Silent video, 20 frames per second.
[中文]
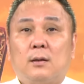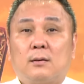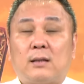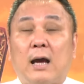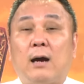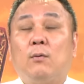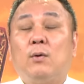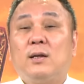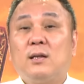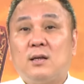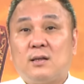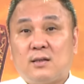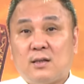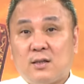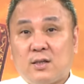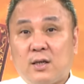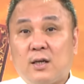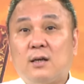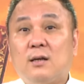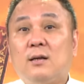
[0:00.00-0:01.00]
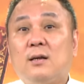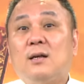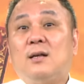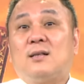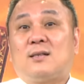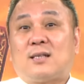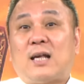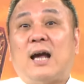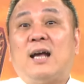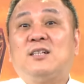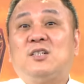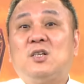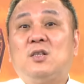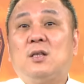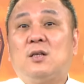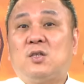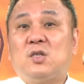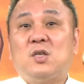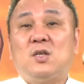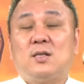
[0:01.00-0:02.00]
台湾的这些财
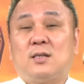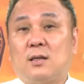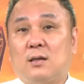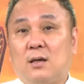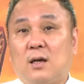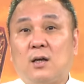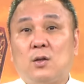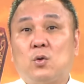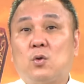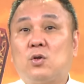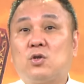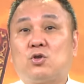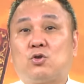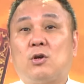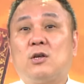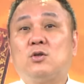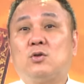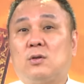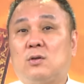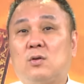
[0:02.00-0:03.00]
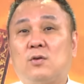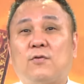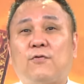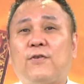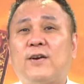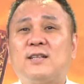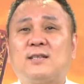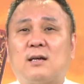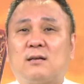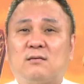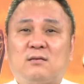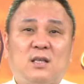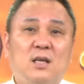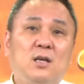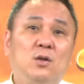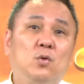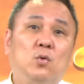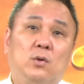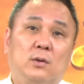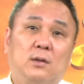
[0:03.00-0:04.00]
经的记者，很多水准都非常
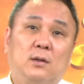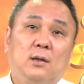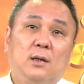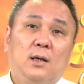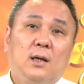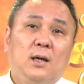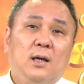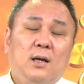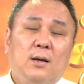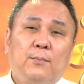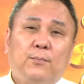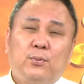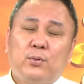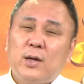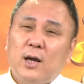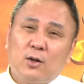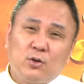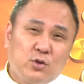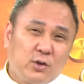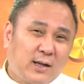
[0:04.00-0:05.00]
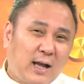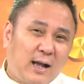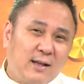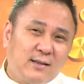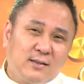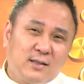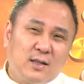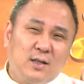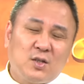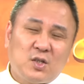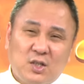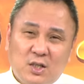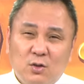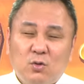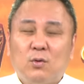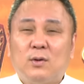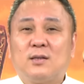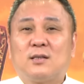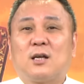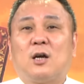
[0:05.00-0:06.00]
低落的，不要去看这些
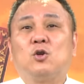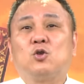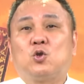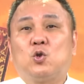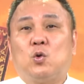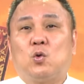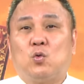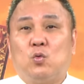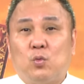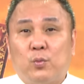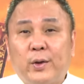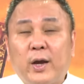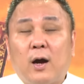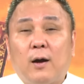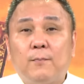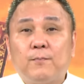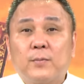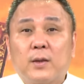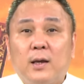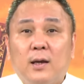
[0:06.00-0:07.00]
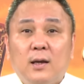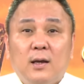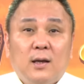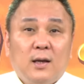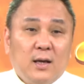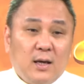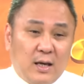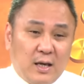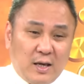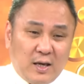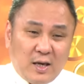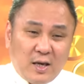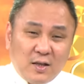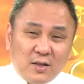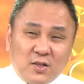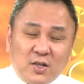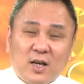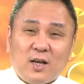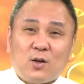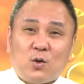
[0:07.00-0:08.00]
新闻操作股票。
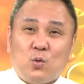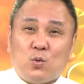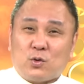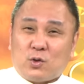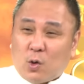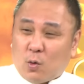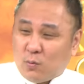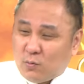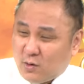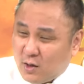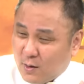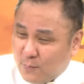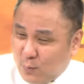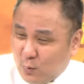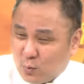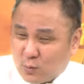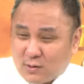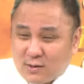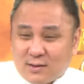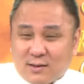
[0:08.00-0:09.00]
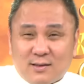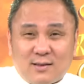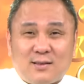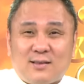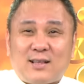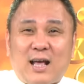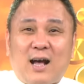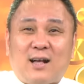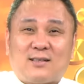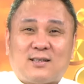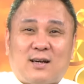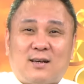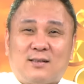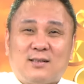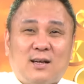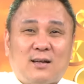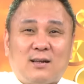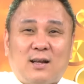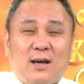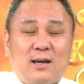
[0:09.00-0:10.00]
银建股从底部大涨
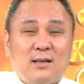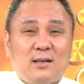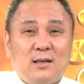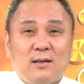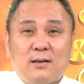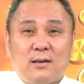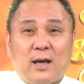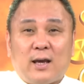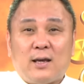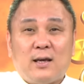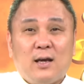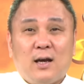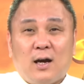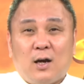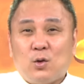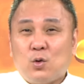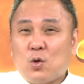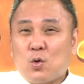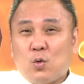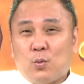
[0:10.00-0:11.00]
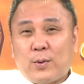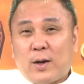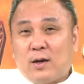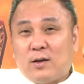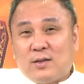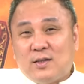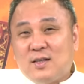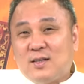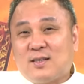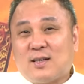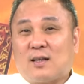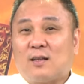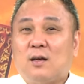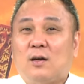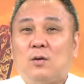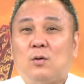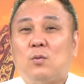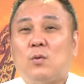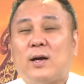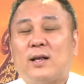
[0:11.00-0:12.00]
上来，哎，很多股票已经涨
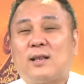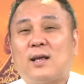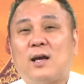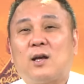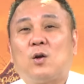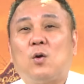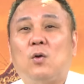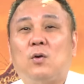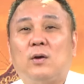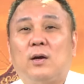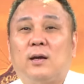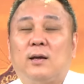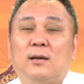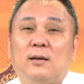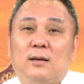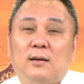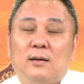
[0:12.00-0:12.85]
到外太空了。